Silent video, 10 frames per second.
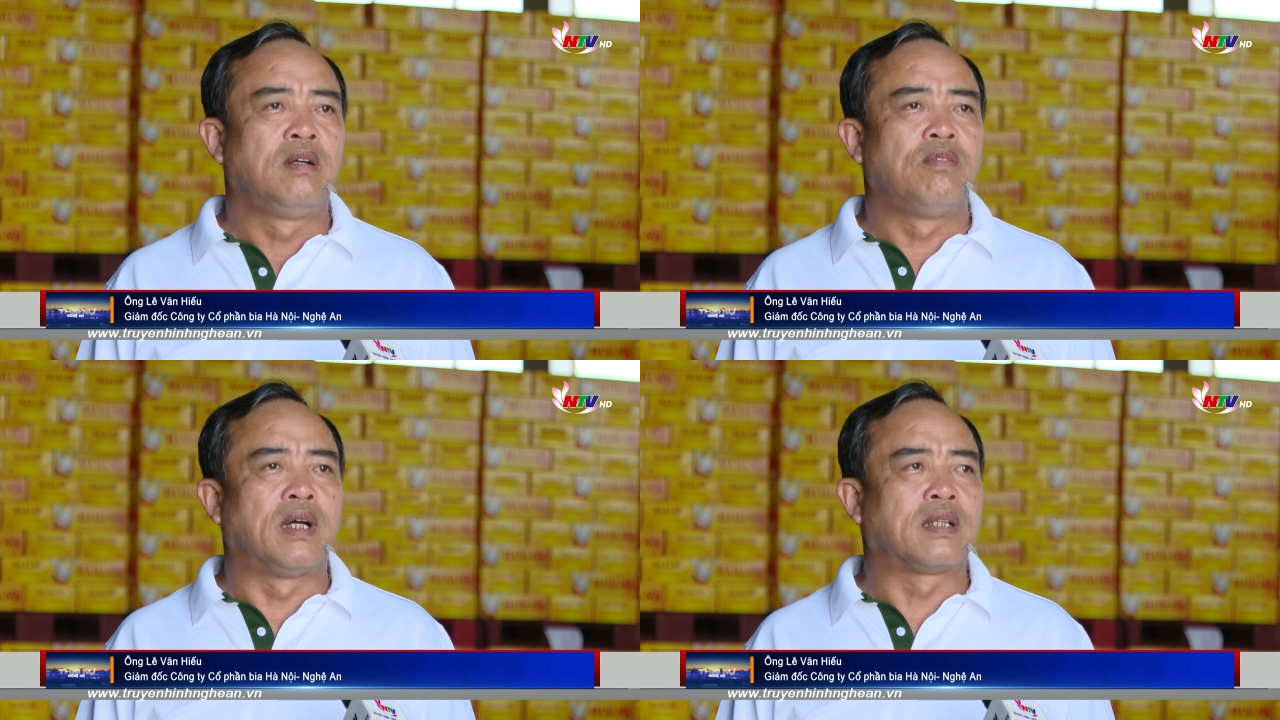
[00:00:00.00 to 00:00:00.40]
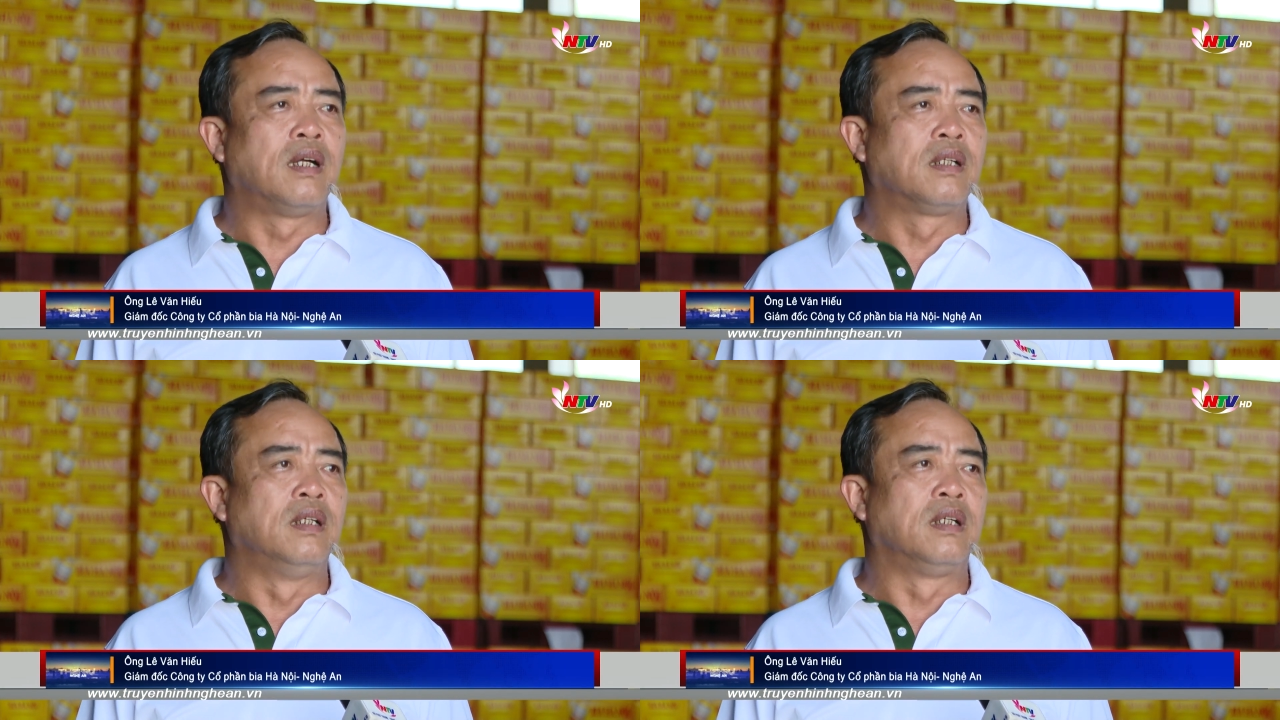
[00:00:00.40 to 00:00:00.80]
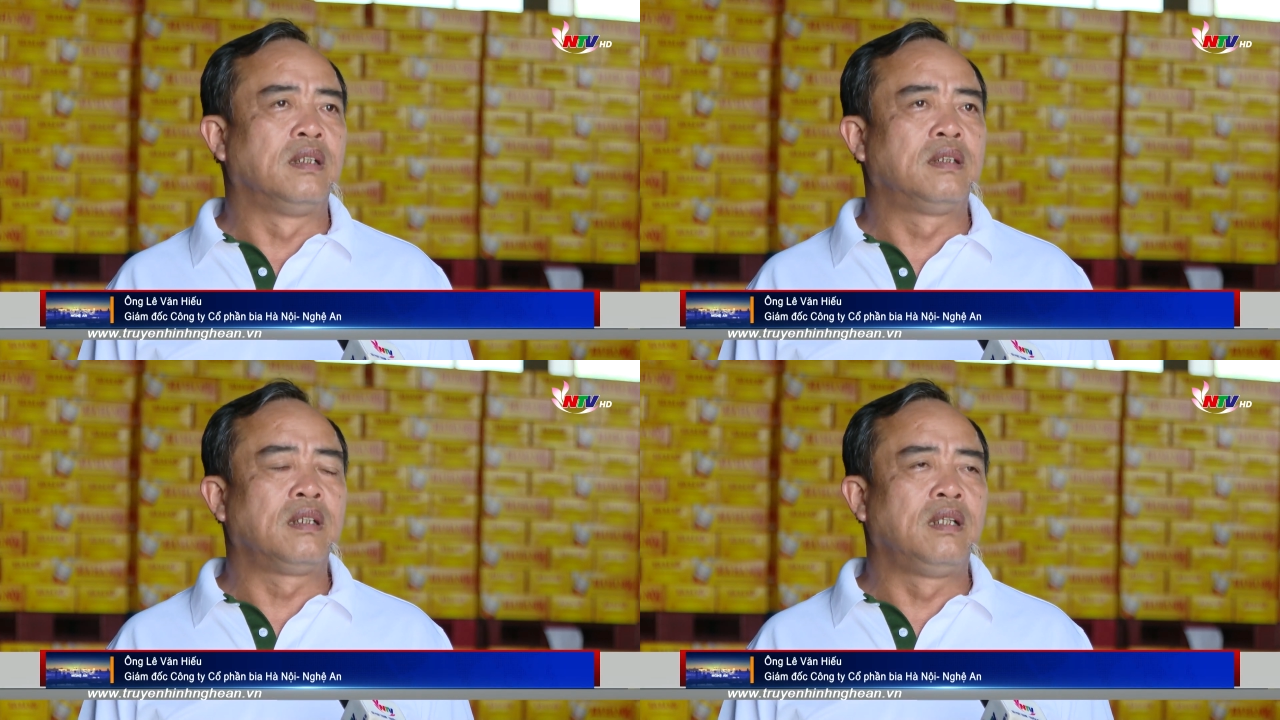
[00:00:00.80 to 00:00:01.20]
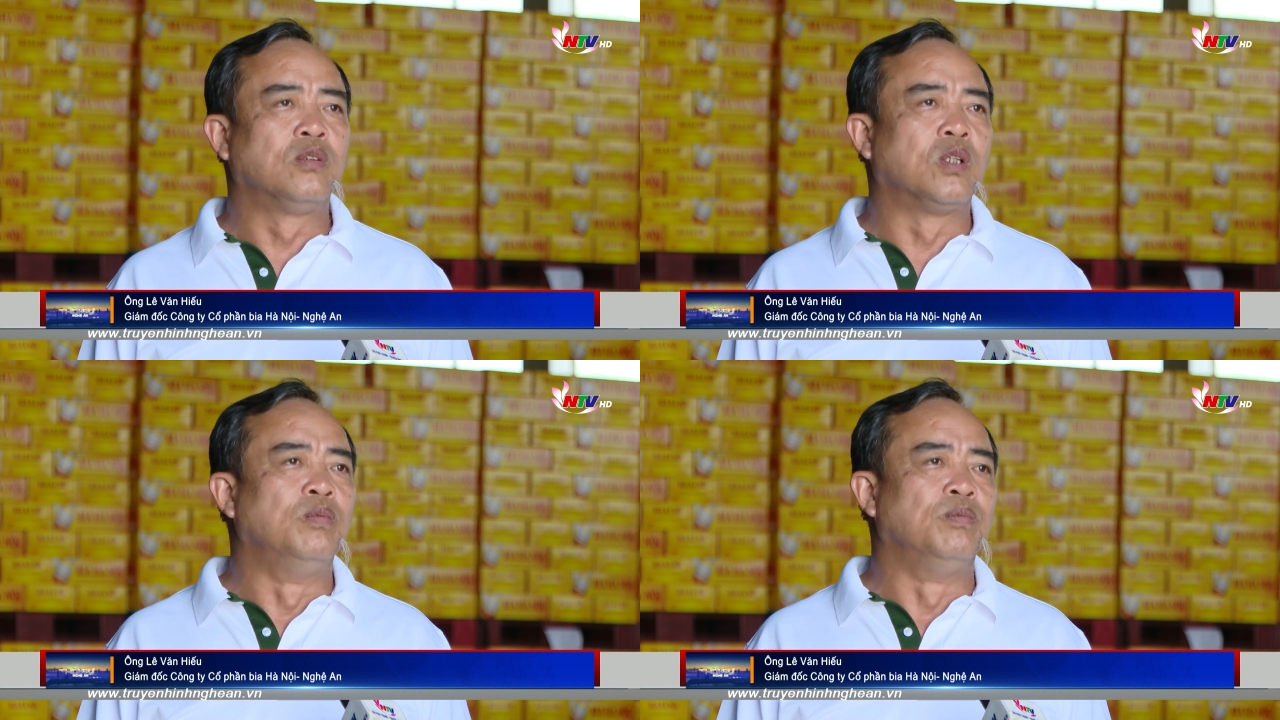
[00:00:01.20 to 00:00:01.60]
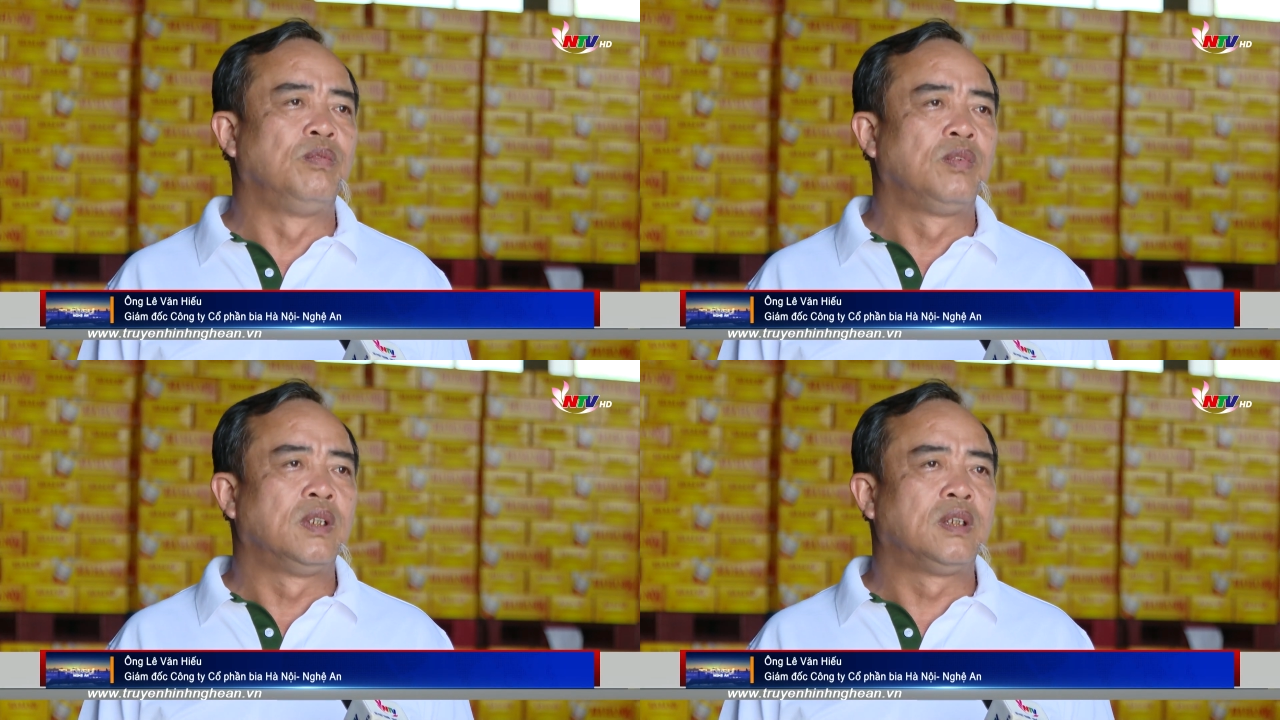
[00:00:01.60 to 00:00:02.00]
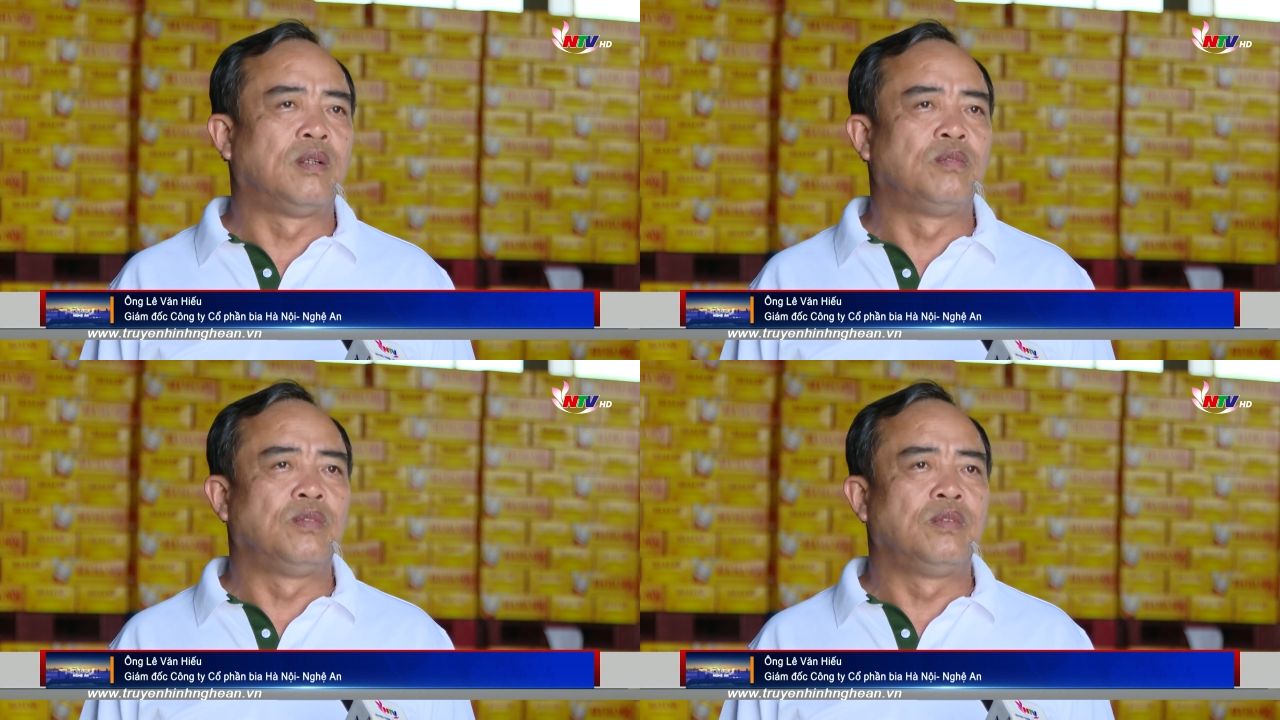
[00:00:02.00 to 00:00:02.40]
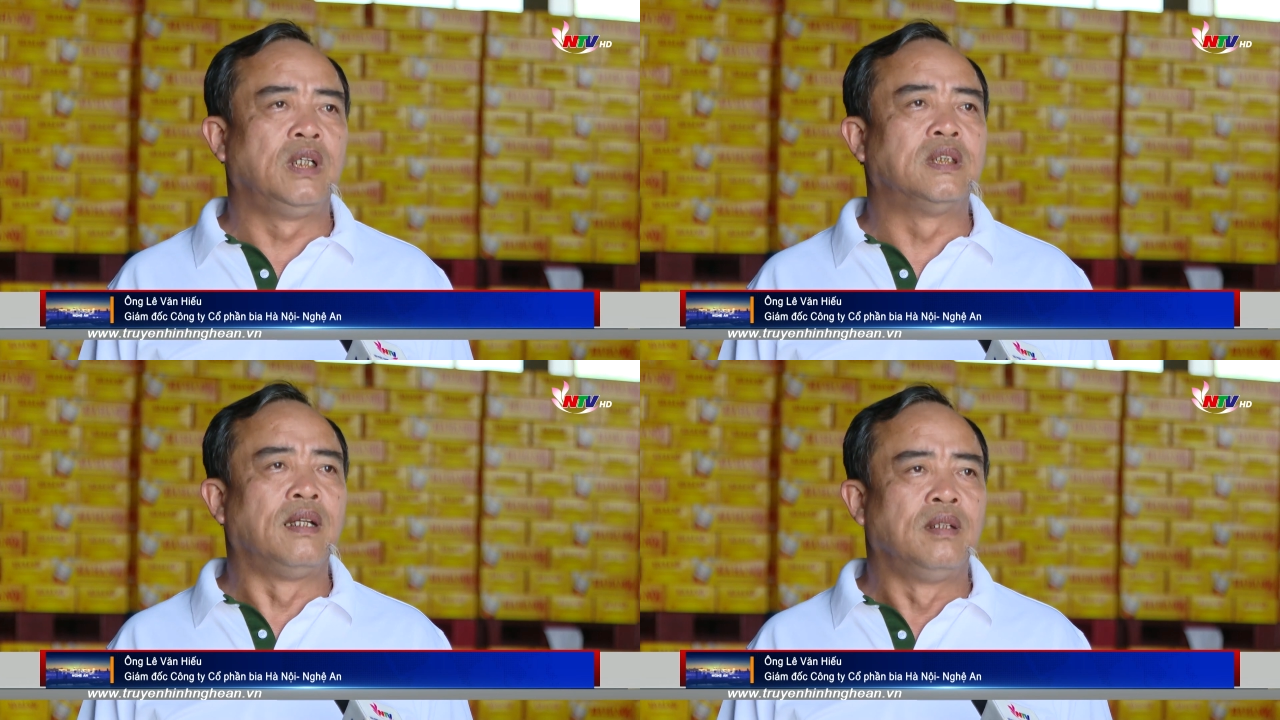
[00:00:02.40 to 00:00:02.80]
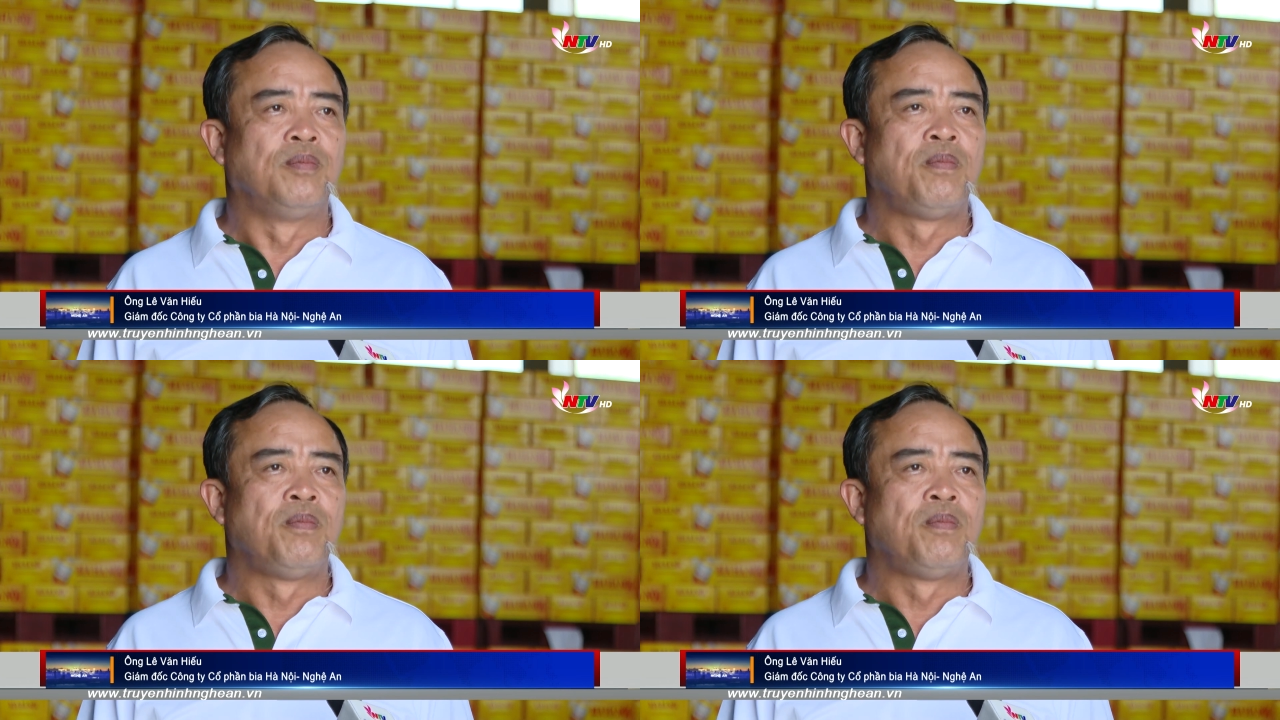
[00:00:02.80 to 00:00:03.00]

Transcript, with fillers: và tăng cường cái sức tiêu dùng trong người dân